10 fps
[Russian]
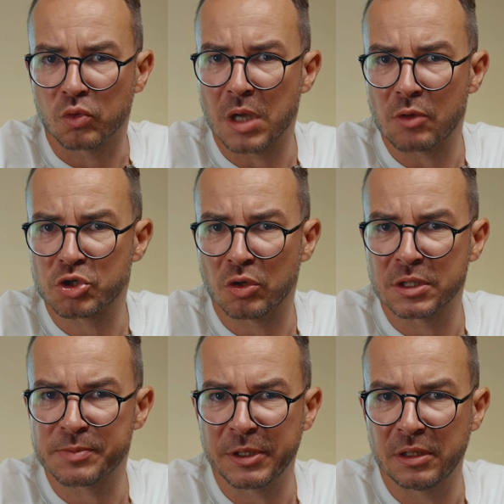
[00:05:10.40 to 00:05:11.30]
Куда ушел
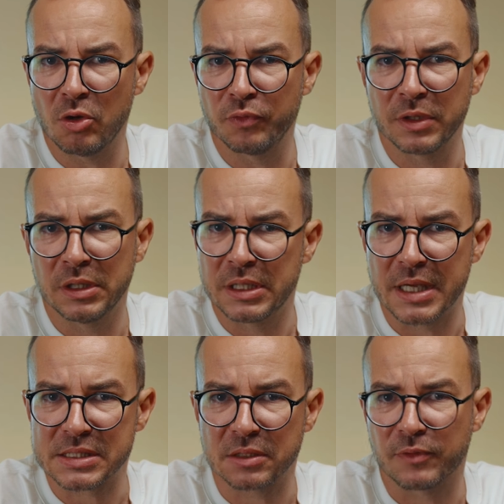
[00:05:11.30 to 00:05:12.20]
господин Левкин,
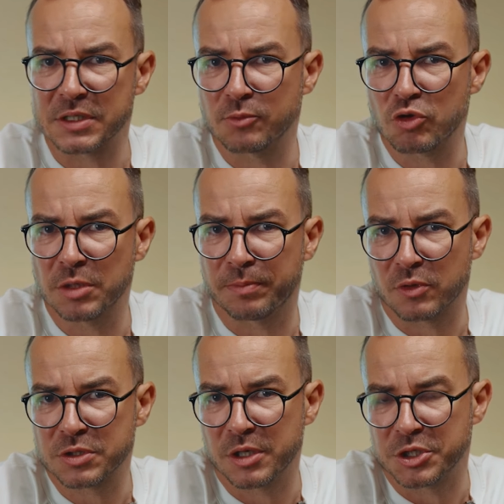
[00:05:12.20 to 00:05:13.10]
неясно. Возможно,
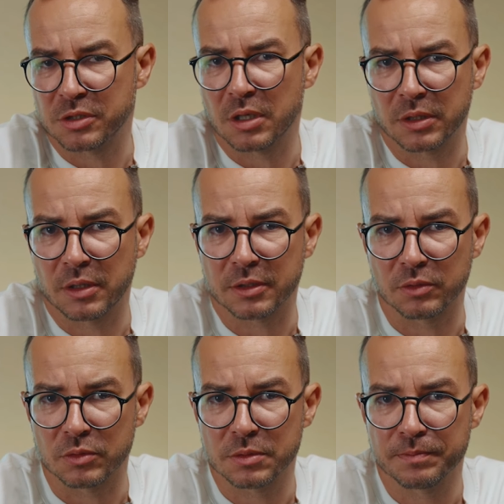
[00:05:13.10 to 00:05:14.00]
просто решил отдохнуть.